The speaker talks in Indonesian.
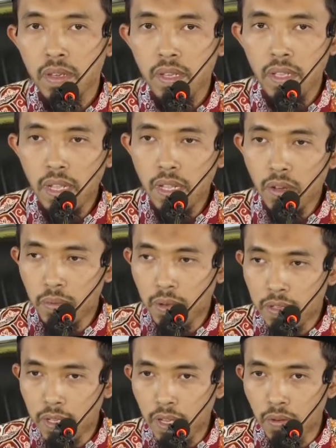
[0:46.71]
Kita tahu
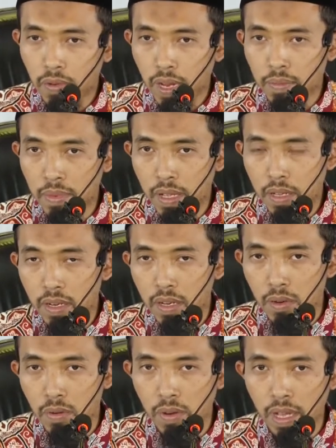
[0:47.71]
bahwasanya ulama
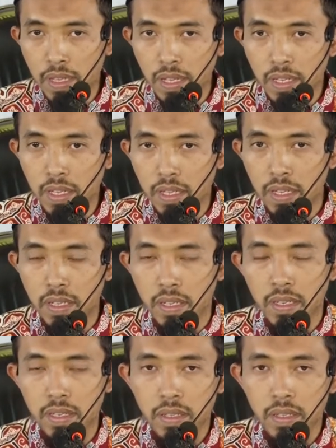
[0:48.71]
kedudukannya tinggi